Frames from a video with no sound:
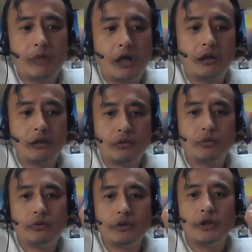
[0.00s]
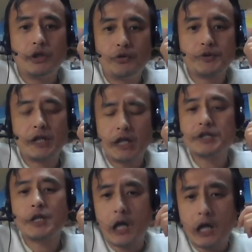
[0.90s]
まあ、あの広瀬さんら
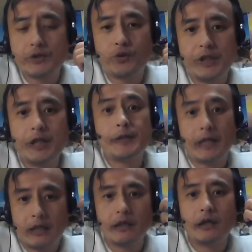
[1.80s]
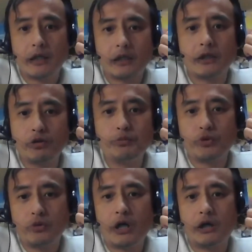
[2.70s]
しさがすごい出てた映画だったと
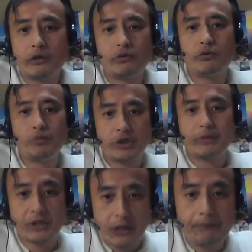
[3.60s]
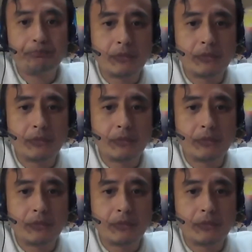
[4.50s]
僕はあの思いました。